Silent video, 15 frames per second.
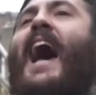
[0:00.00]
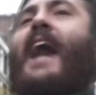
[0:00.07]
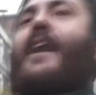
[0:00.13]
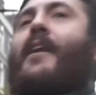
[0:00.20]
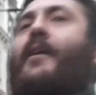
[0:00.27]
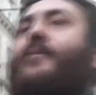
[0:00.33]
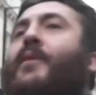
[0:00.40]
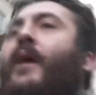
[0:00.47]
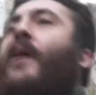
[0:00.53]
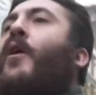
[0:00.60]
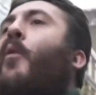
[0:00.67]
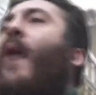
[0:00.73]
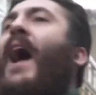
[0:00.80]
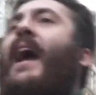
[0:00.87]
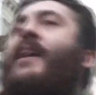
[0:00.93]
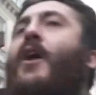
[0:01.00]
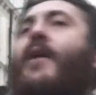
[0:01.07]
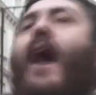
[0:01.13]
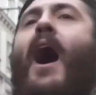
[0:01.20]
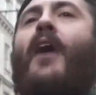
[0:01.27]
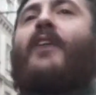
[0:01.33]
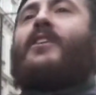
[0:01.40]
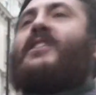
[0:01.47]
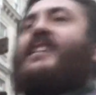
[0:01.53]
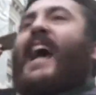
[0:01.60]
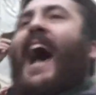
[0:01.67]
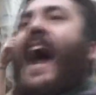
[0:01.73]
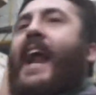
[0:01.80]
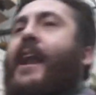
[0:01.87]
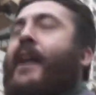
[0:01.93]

Ở cách đó không xa, một nhóm người khác